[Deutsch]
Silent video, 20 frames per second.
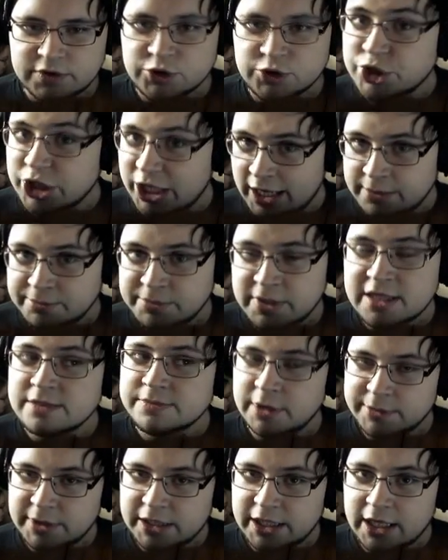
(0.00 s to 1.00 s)
Jam heißt
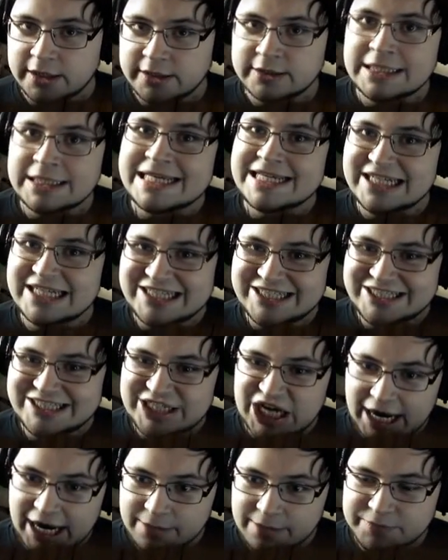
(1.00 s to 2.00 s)
Marmelade.
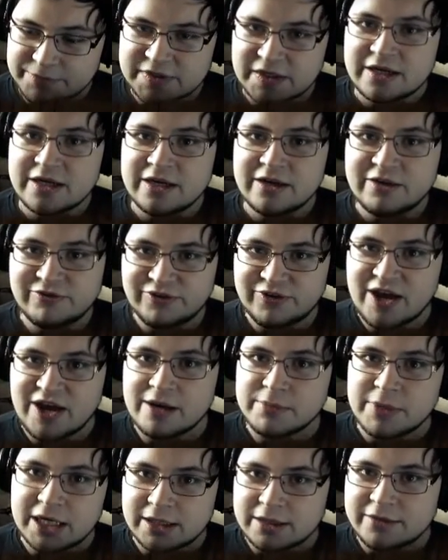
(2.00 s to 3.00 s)
Jammed.
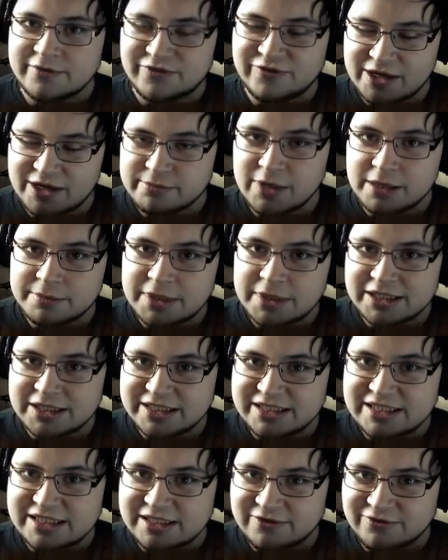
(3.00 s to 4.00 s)
Verma, vermarmeli,